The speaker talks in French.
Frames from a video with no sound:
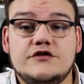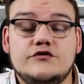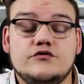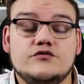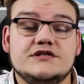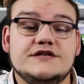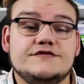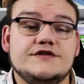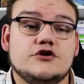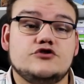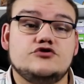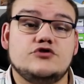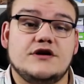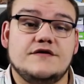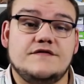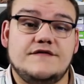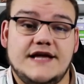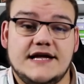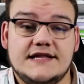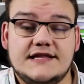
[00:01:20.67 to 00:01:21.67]
donc ça veut dire que tu
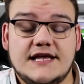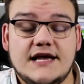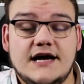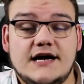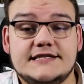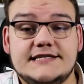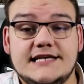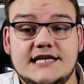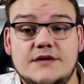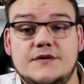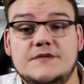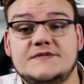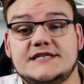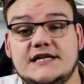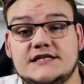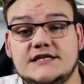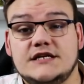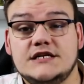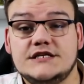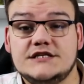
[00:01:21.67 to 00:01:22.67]
enlèves quatre cartes et il y a même
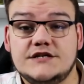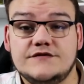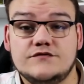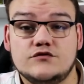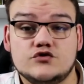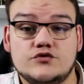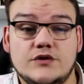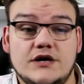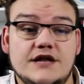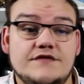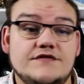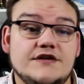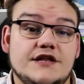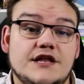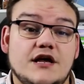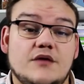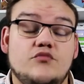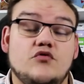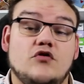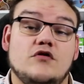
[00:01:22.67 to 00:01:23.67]
certaines listes qui vont jouer
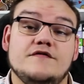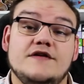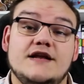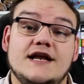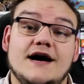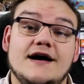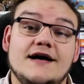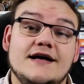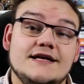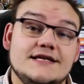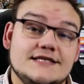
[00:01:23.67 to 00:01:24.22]
Lévianir pour enlever la